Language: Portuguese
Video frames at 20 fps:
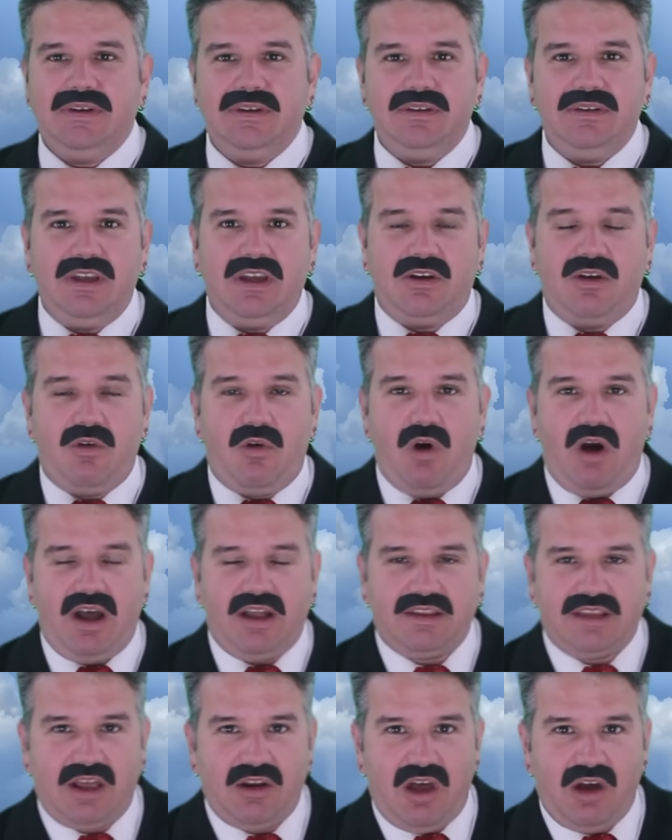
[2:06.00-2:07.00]
E
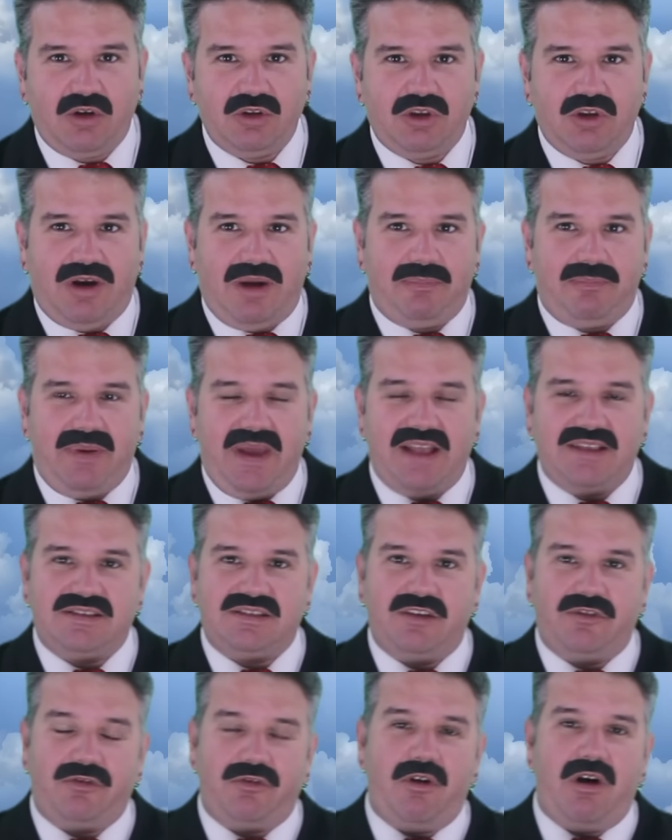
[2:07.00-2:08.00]
corta logo o teu
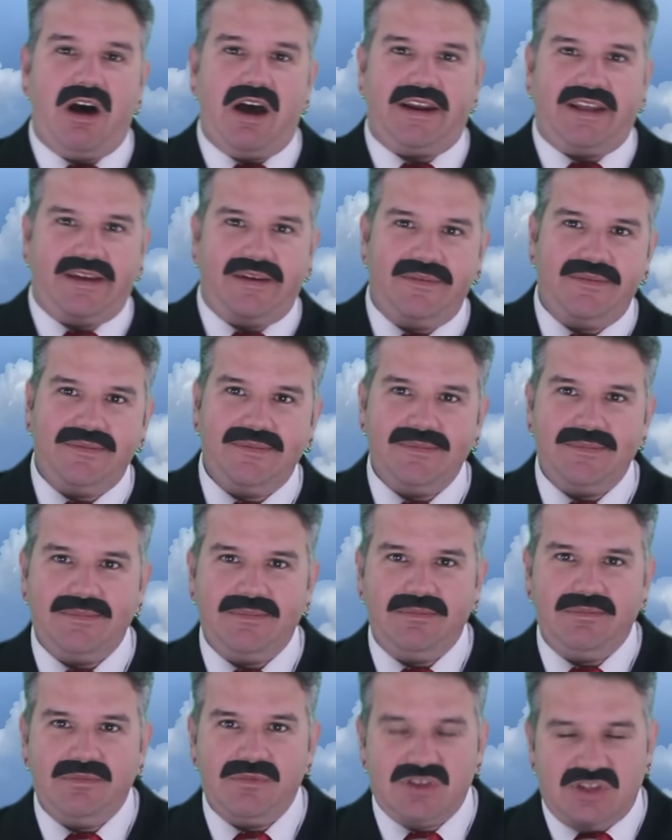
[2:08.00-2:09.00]
apêndice fora,
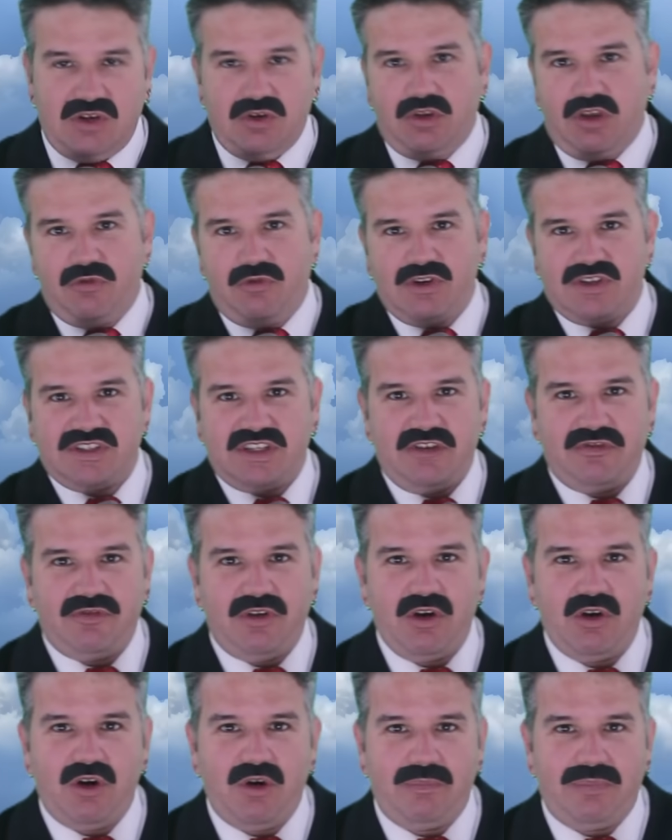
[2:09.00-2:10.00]
sendo que você
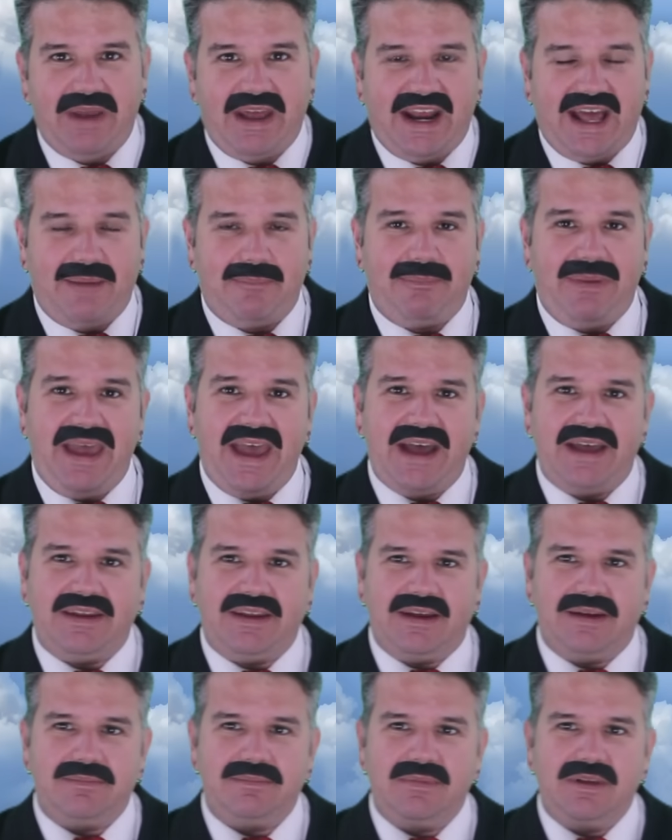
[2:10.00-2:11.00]
foi operar a
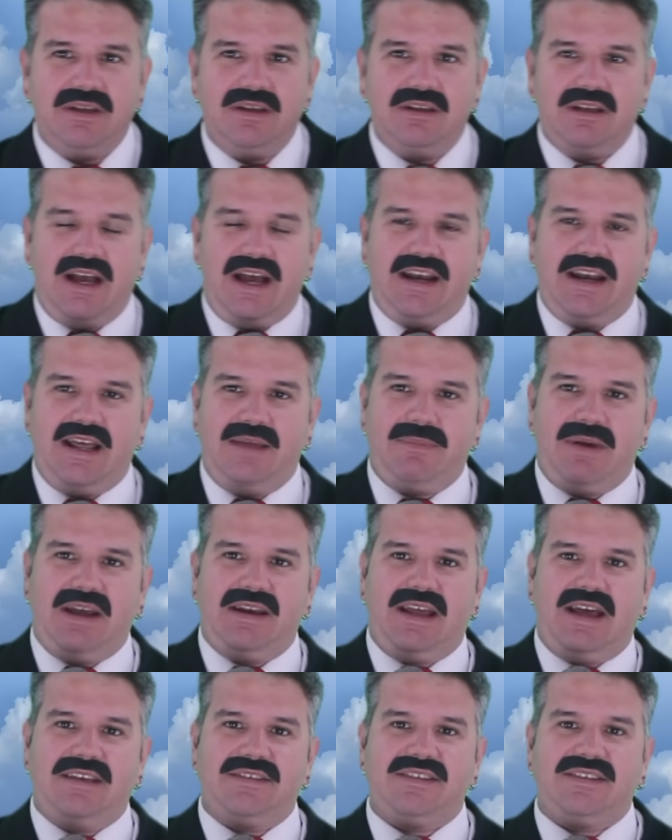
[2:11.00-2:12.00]
perna?
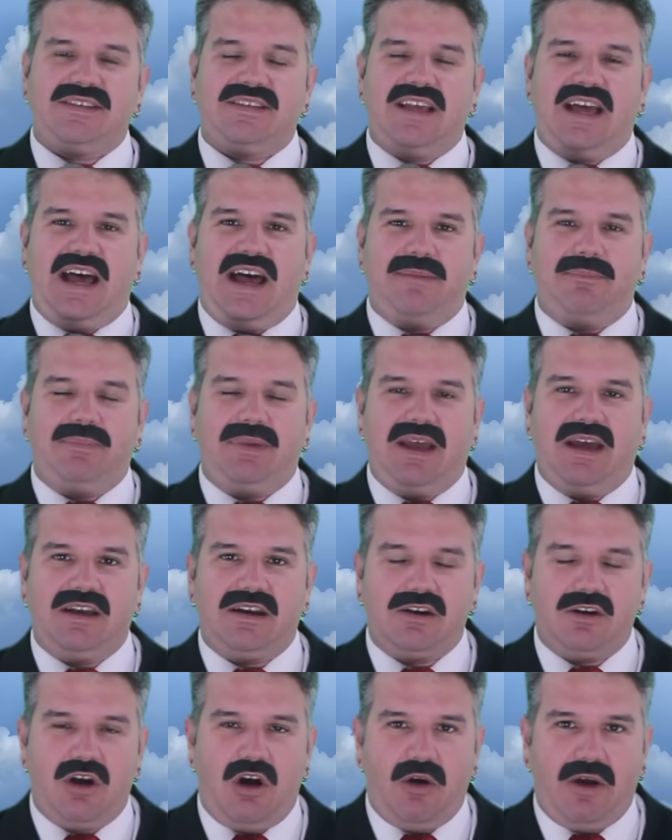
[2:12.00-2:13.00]
Aramanassabia,
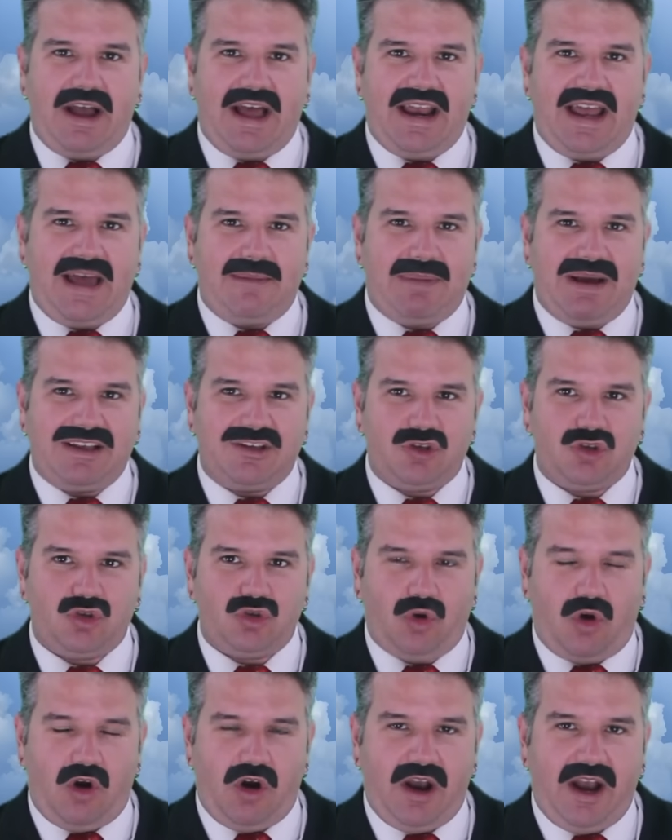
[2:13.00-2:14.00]

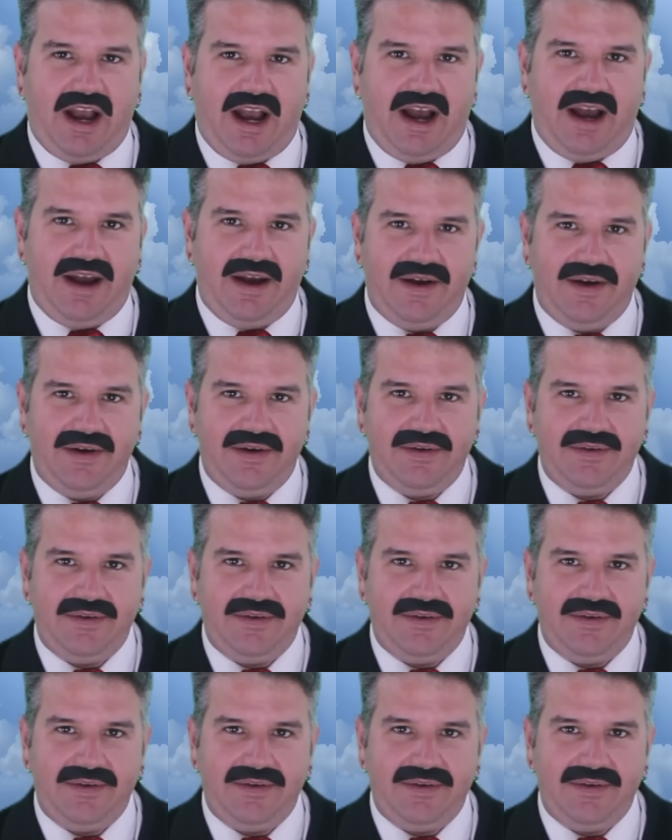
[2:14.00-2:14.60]
rocalabachoca.